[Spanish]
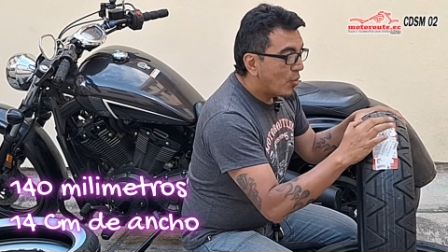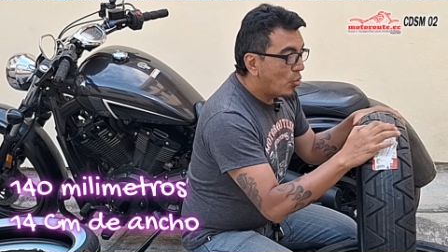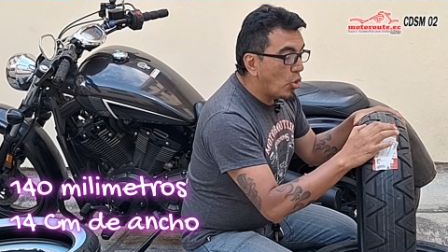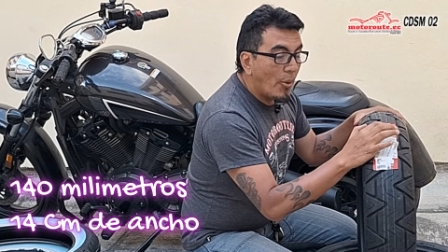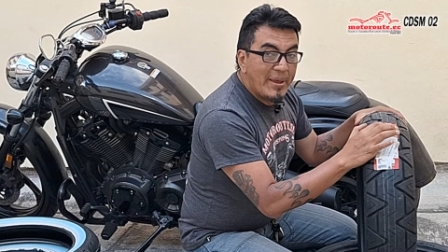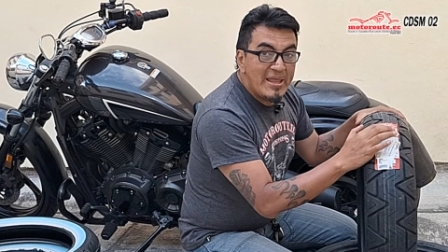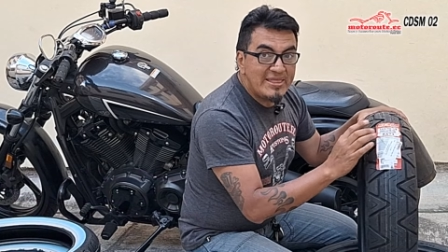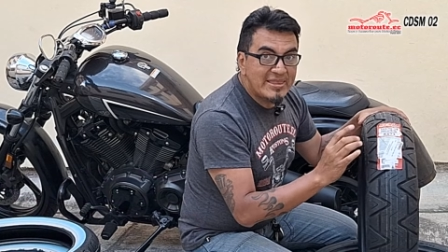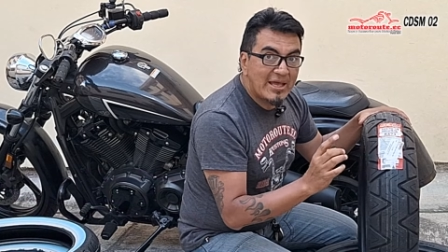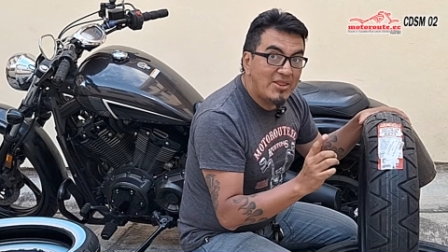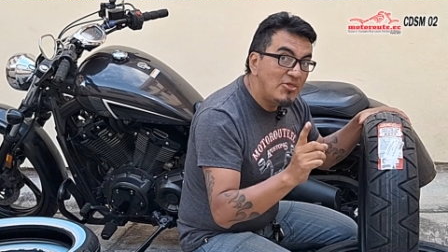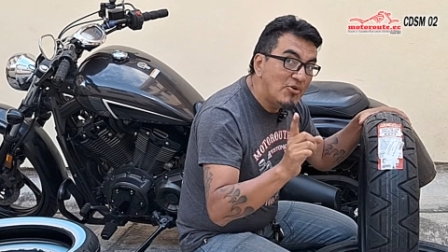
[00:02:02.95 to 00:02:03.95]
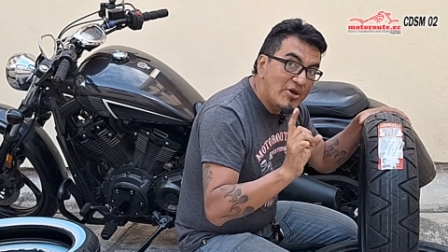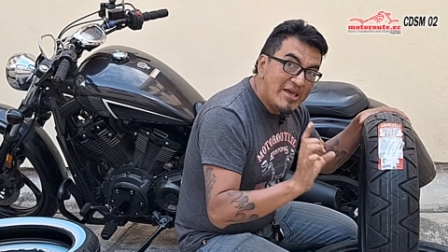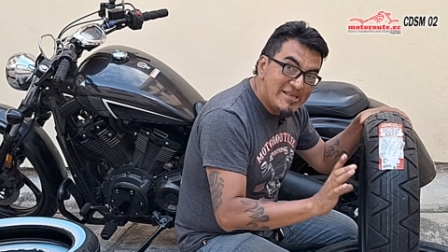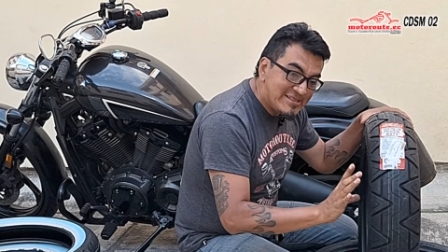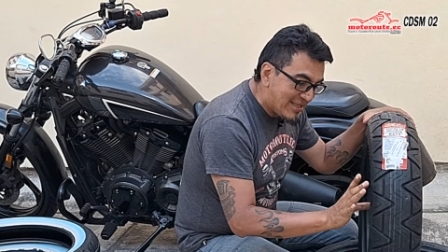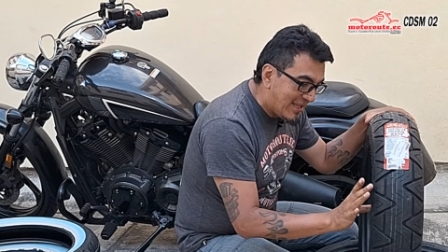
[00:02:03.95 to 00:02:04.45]
90 no
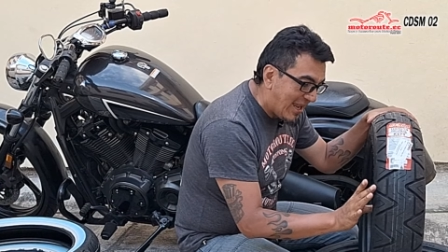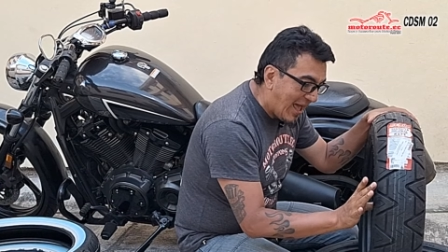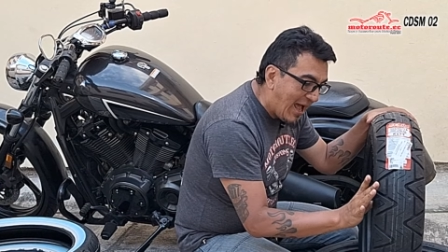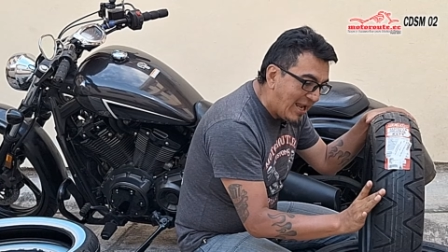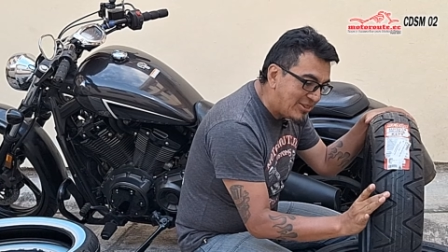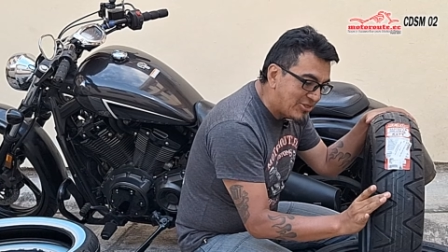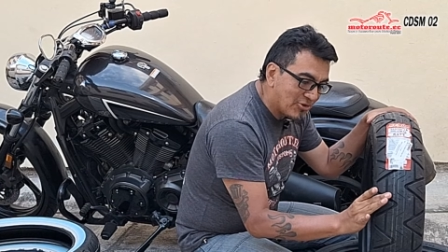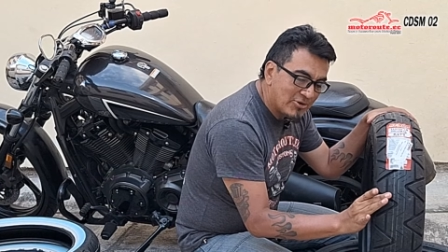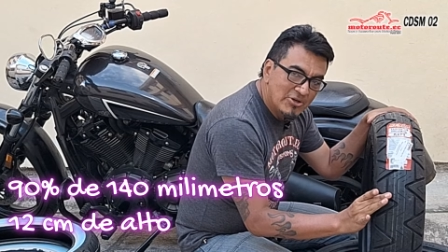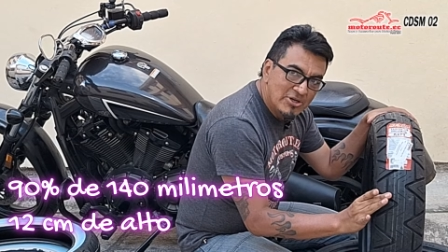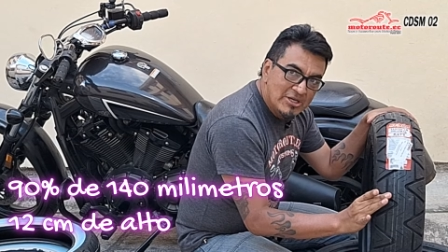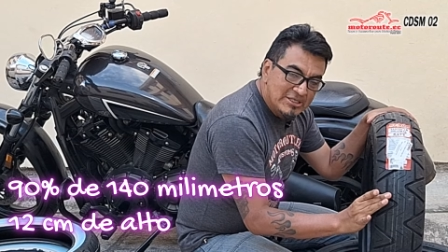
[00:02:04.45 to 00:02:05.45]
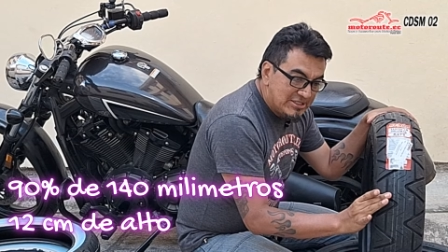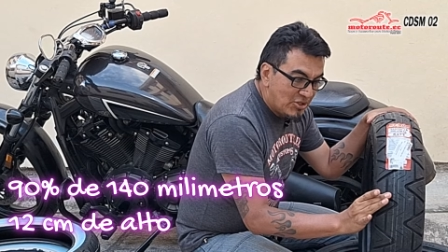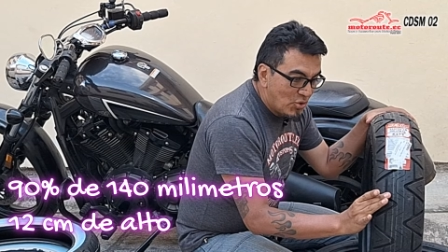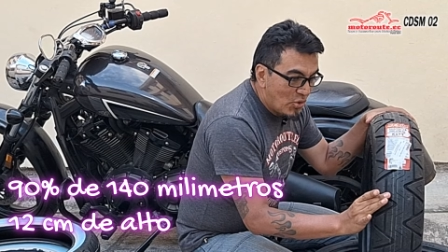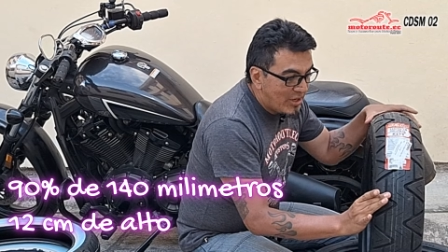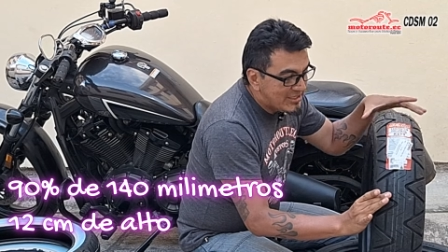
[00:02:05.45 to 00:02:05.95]
es el alto,
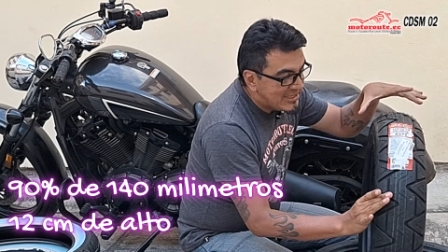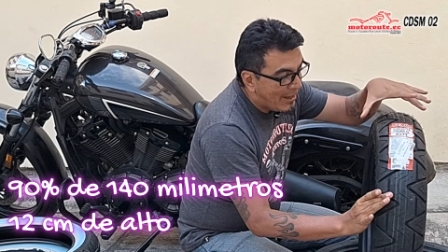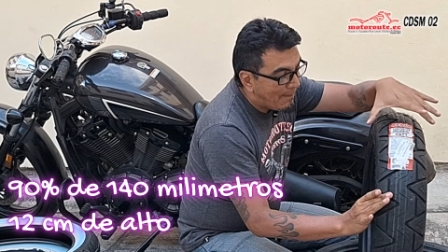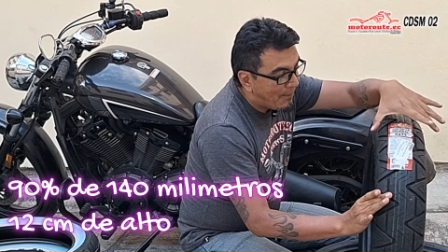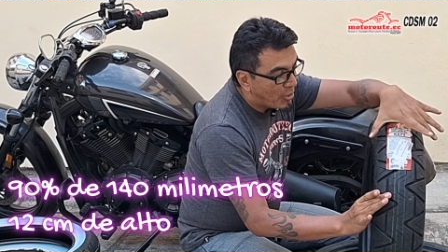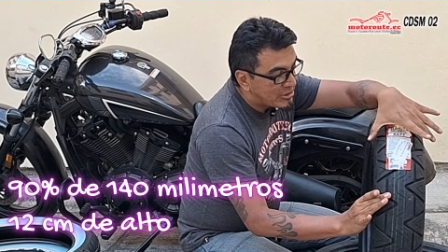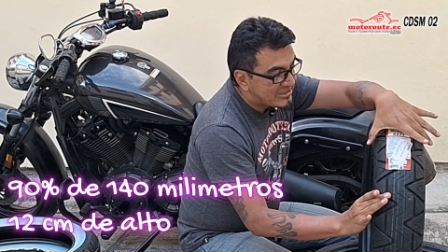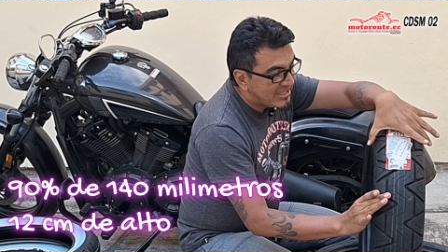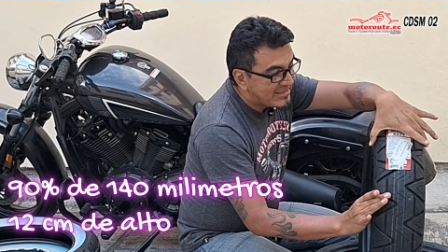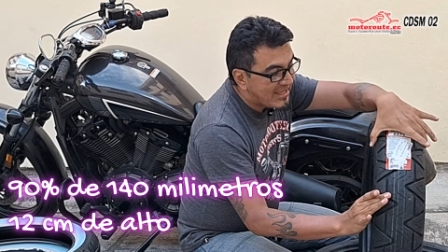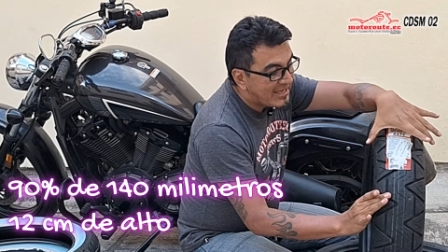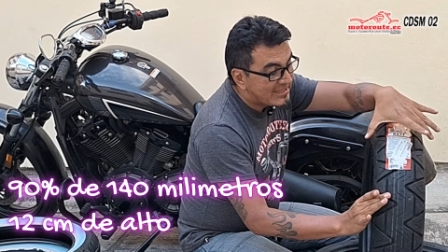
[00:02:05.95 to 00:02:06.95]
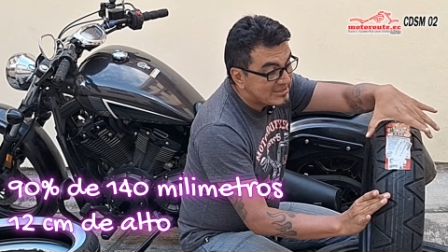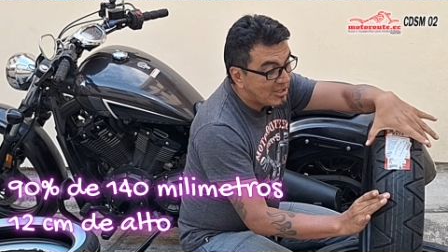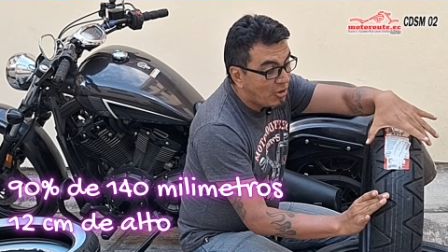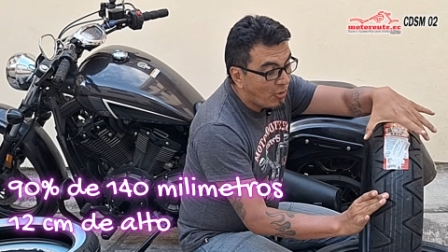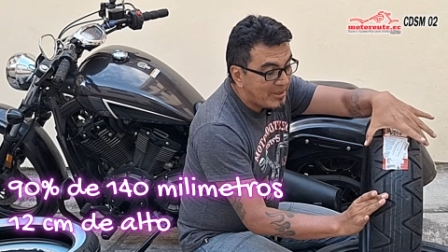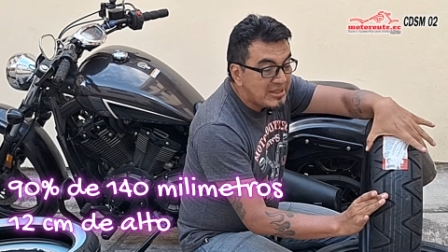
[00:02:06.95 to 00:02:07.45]
sino es el porcentaje, es
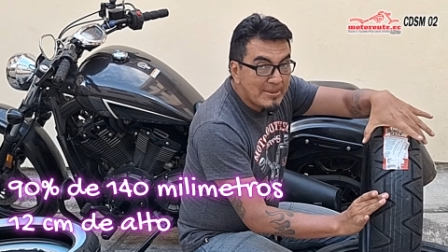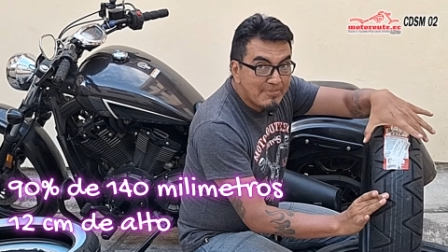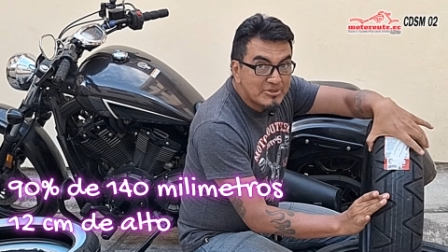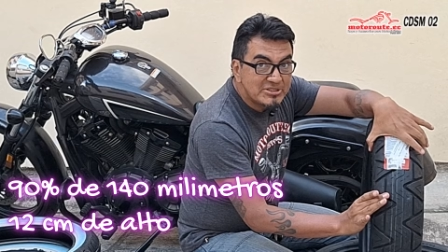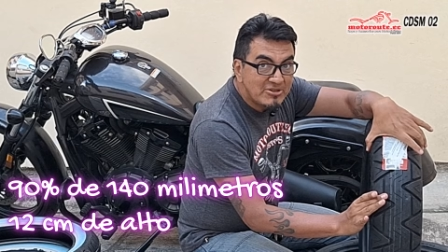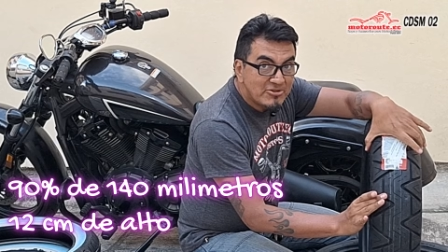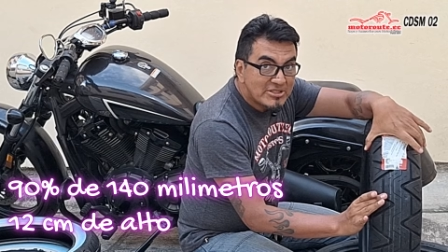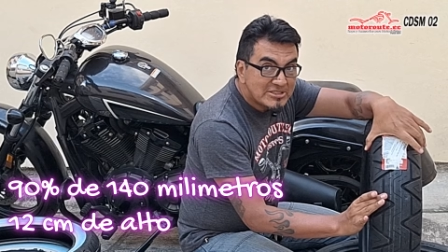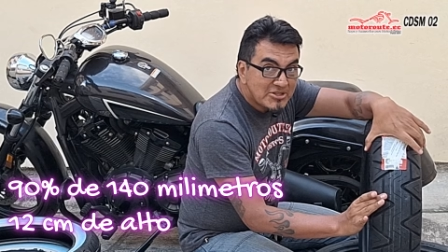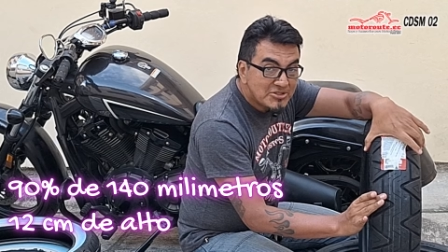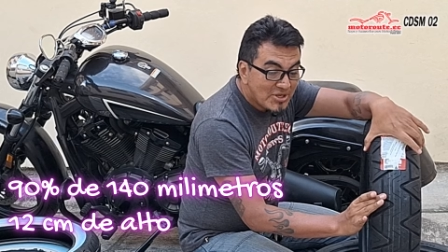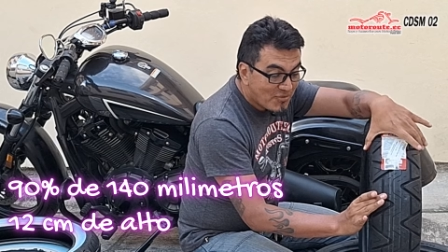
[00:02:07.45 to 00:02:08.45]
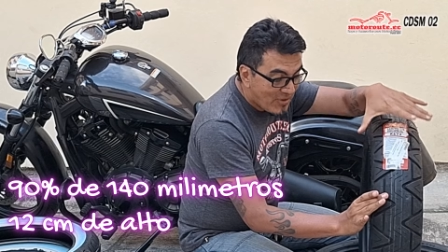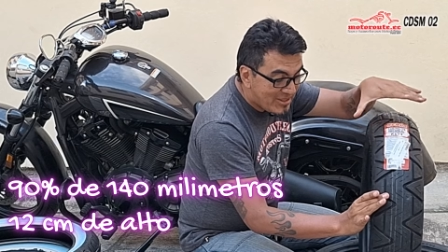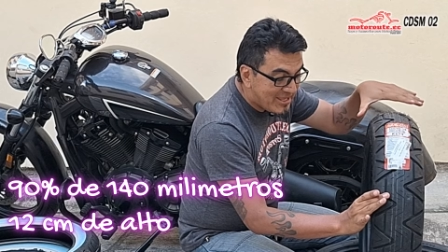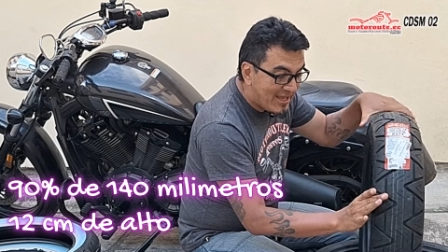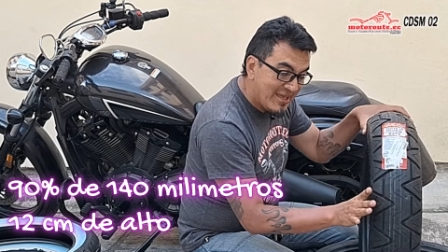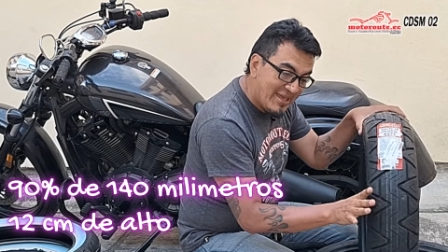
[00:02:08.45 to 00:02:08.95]
el 90% de
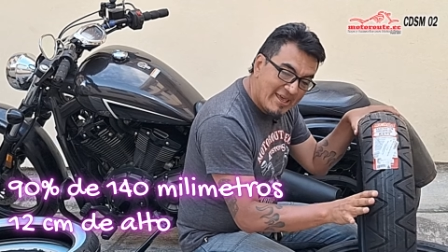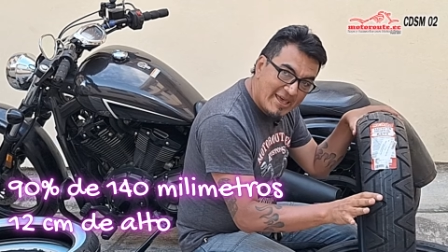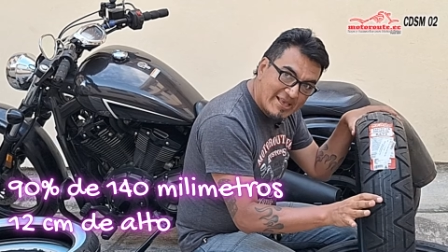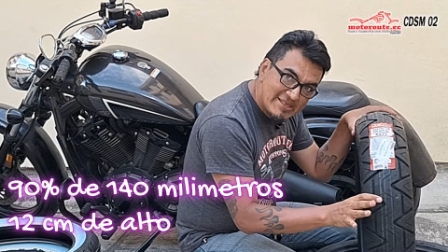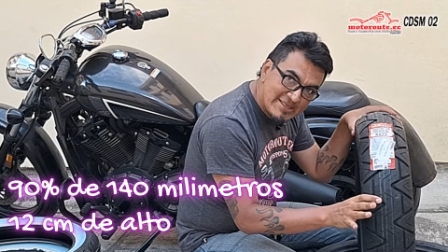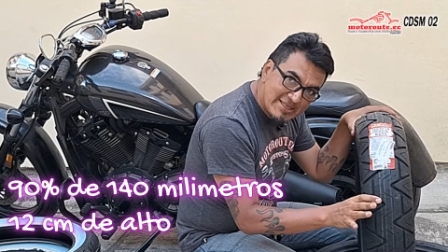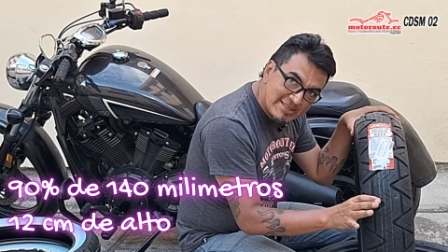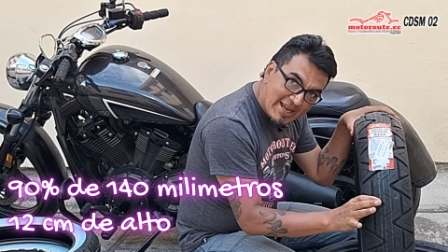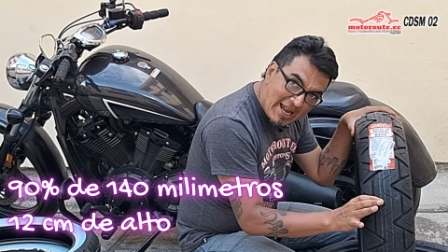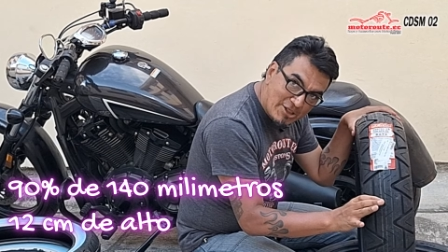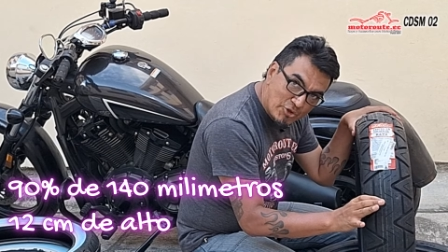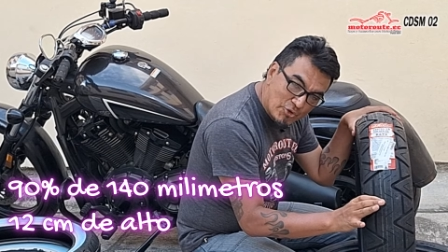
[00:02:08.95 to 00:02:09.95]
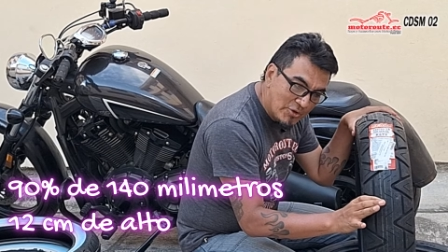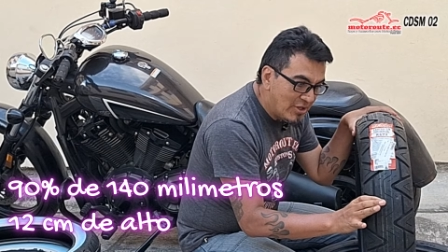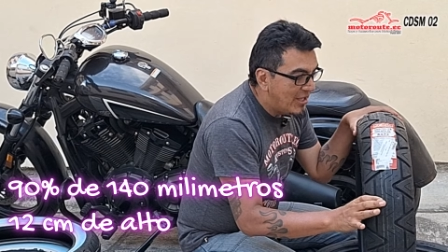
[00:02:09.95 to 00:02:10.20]
150, ese es el alto.